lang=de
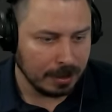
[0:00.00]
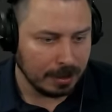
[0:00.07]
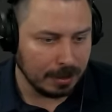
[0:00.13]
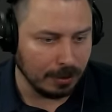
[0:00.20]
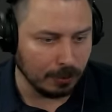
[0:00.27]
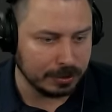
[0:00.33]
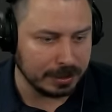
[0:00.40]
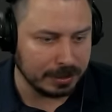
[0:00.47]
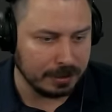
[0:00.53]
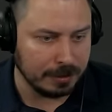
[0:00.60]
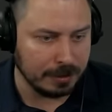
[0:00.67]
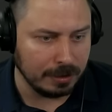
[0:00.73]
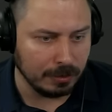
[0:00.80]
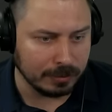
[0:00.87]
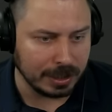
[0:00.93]
Loca
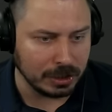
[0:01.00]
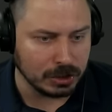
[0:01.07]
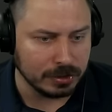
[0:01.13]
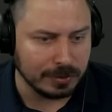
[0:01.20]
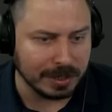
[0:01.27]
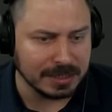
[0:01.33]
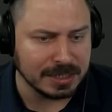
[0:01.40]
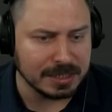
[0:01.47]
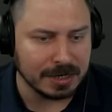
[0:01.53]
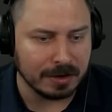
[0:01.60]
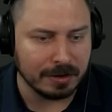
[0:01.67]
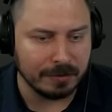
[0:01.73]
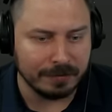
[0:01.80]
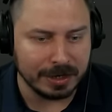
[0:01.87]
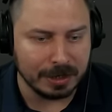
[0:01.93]
uh, location transits
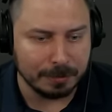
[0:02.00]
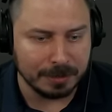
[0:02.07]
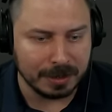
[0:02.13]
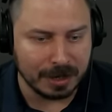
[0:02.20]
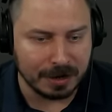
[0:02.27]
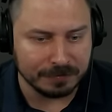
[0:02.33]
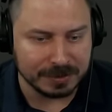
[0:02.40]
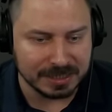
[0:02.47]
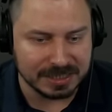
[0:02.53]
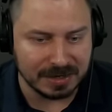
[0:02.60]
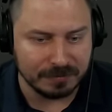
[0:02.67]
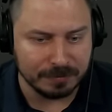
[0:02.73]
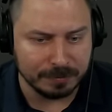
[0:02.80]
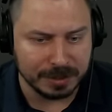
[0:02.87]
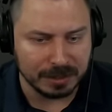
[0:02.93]
are available after
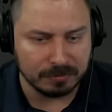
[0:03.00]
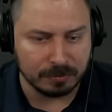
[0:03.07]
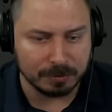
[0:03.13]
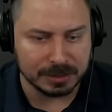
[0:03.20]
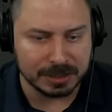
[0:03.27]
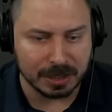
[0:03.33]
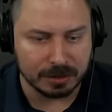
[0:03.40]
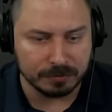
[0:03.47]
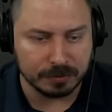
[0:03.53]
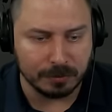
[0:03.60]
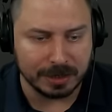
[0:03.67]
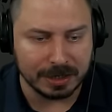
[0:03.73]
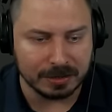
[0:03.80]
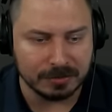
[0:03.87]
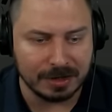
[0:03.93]
7 minutes from the start of the
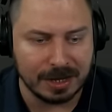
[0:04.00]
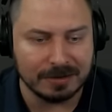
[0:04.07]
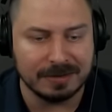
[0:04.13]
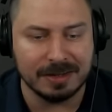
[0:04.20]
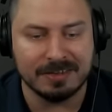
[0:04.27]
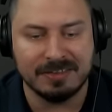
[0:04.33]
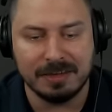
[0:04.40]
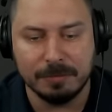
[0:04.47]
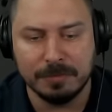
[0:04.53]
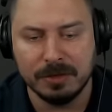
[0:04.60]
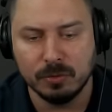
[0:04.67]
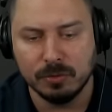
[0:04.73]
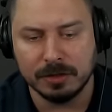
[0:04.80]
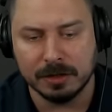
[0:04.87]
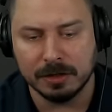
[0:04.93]
raid. Also erst nach 7
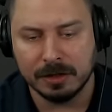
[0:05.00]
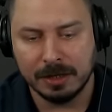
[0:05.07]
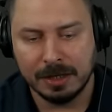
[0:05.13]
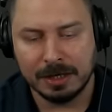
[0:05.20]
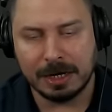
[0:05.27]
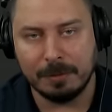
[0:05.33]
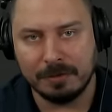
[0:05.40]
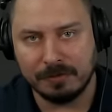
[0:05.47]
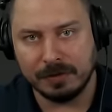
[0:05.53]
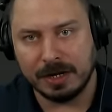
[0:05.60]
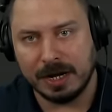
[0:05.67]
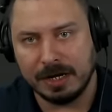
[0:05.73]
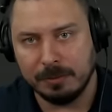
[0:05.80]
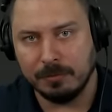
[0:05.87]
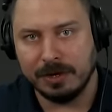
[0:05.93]
Minuten kann man von
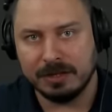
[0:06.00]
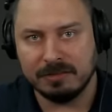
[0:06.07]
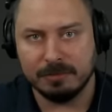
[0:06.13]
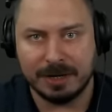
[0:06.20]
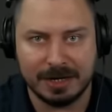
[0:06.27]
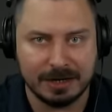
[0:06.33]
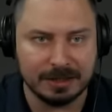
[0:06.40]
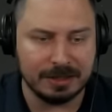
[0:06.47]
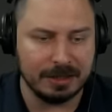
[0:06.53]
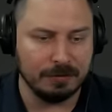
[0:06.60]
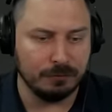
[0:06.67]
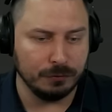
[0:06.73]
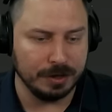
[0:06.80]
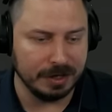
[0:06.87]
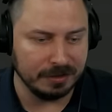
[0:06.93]
einem Raid zum anderen gehen,
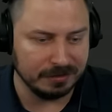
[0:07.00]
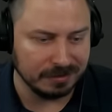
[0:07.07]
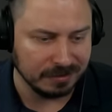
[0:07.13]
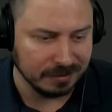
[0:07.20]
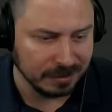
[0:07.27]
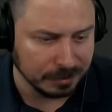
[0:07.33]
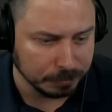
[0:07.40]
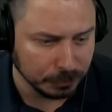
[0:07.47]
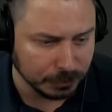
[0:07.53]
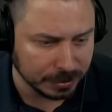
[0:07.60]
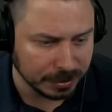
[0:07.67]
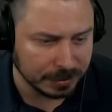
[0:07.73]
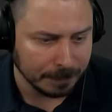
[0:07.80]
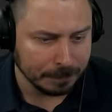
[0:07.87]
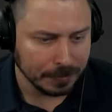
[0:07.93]
vorher ist es nicht
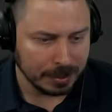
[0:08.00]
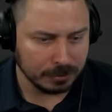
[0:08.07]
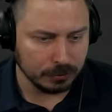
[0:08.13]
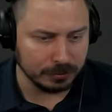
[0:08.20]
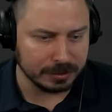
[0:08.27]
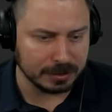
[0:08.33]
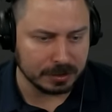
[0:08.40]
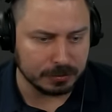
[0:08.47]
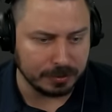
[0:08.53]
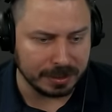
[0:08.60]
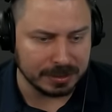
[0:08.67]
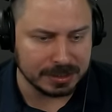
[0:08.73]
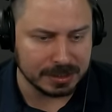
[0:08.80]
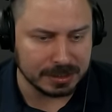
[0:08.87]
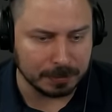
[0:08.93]
möglich. During the
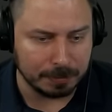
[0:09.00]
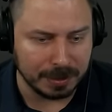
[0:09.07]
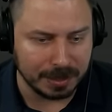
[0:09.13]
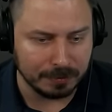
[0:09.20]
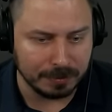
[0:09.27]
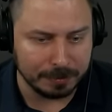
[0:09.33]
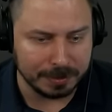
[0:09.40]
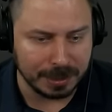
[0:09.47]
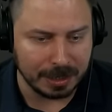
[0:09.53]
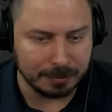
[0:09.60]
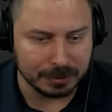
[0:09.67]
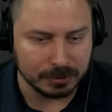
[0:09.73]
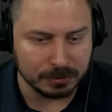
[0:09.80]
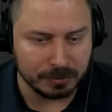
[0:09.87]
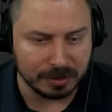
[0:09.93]
transit, the player will be
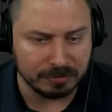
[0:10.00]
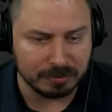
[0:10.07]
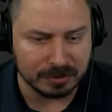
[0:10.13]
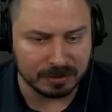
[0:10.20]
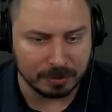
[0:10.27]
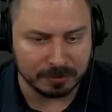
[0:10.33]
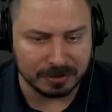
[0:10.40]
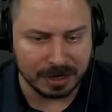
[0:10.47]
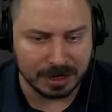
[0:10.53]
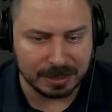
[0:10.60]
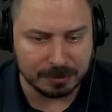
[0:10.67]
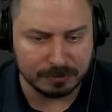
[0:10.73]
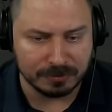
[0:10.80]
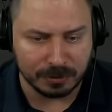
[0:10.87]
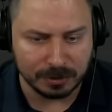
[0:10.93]
able to transfer some of the
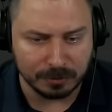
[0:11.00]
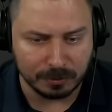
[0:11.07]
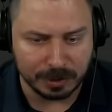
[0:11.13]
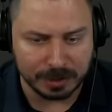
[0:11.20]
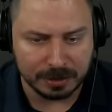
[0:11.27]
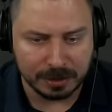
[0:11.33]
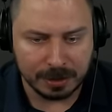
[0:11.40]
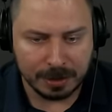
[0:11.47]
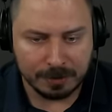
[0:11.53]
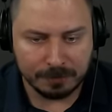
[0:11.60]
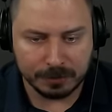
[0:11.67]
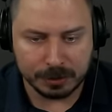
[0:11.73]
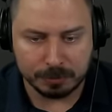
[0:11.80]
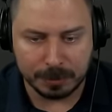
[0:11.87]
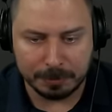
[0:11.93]
items found in raid,
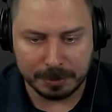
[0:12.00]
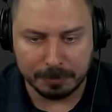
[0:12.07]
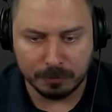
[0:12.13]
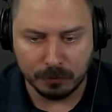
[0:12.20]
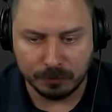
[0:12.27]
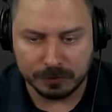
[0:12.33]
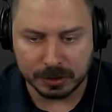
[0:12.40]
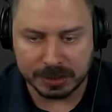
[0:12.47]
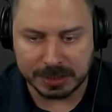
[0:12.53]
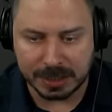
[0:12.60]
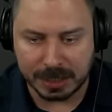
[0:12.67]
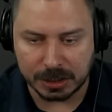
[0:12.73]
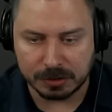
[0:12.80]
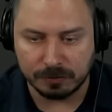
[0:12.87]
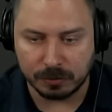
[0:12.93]
which will be moved to
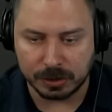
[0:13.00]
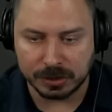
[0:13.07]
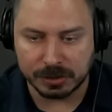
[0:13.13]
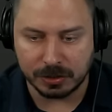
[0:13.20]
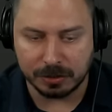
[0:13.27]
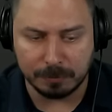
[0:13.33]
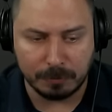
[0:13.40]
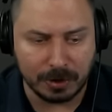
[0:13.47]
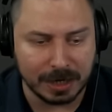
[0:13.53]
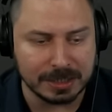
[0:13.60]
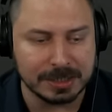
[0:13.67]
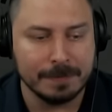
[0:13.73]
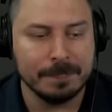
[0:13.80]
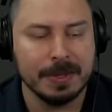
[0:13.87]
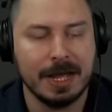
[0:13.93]
stash for a certain
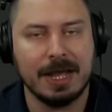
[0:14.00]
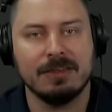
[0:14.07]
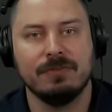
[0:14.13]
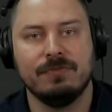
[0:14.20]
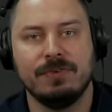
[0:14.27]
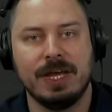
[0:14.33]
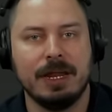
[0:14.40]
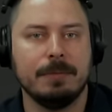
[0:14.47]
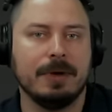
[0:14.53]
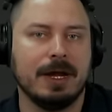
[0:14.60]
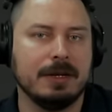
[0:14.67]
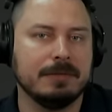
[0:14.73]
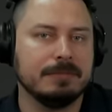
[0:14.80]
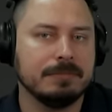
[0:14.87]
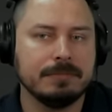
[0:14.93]
price. Also während
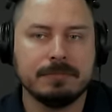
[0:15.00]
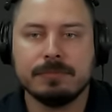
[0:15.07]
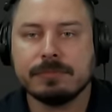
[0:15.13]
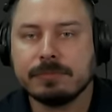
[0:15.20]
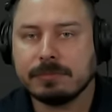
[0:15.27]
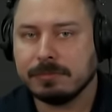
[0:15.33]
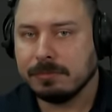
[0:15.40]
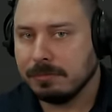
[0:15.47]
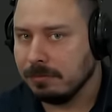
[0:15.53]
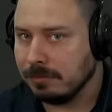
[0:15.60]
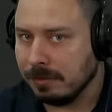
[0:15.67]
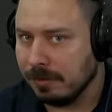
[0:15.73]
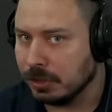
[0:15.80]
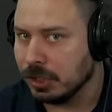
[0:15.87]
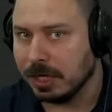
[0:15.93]
man
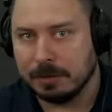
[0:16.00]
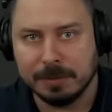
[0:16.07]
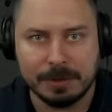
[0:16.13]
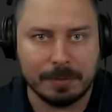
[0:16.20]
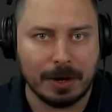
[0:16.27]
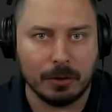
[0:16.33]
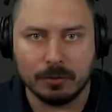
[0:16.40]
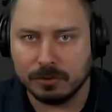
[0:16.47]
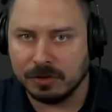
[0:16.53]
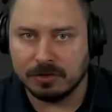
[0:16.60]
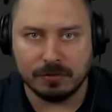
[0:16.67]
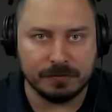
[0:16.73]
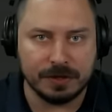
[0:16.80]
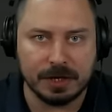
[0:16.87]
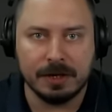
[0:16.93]
wahrscheinlich mit dem Auto oder
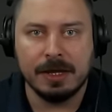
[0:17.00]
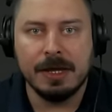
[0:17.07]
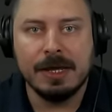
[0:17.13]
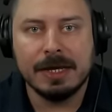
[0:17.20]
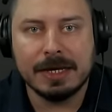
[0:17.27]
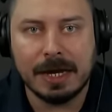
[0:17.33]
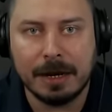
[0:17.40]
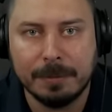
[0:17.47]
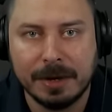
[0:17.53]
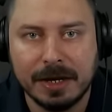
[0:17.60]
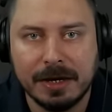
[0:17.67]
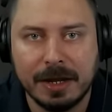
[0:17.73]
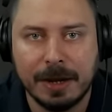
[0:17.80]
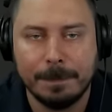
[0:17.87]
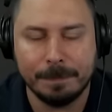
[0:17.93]
so fährt, kann
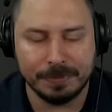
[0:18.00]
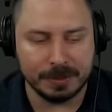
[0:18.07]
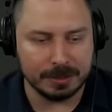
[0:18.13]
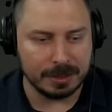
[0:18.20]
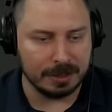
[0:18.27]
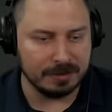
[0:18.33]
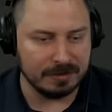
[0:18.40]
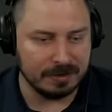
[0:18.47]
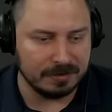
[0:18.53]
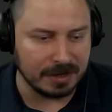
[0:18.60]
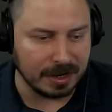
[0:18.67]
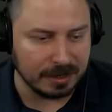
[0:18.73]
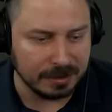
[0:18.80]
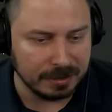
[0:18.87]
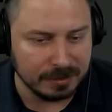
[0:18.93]
man ähm, dann
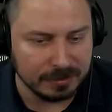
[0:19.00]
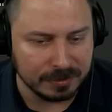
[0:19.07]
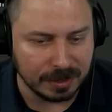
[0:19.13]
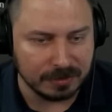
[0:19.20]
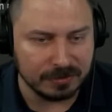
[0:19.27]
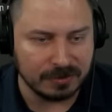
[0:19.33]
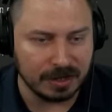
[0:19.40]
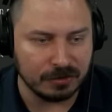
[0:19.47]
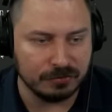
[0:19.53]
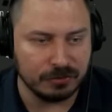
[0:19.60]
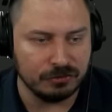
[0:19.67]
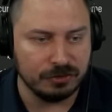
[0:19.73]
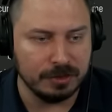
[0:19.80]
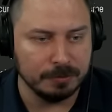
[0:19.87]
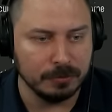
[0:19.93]
Sachen in seinen Stash
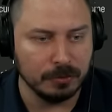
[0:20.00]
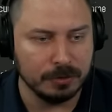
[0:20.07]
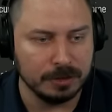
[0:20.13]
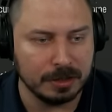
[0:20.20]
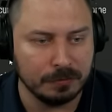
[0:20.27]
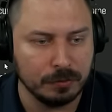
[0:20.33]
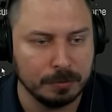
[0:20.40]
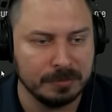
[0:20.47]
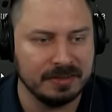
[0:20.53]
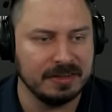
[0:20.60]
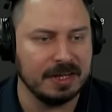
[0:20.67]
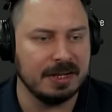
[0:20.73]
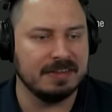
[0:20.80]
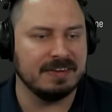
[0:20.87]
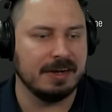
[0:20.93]
verschieben und dafür ein bisschen
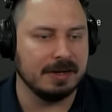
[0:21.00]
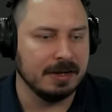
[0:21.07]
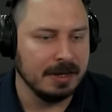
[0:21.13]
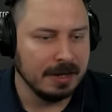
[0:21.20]
Geld zahlen.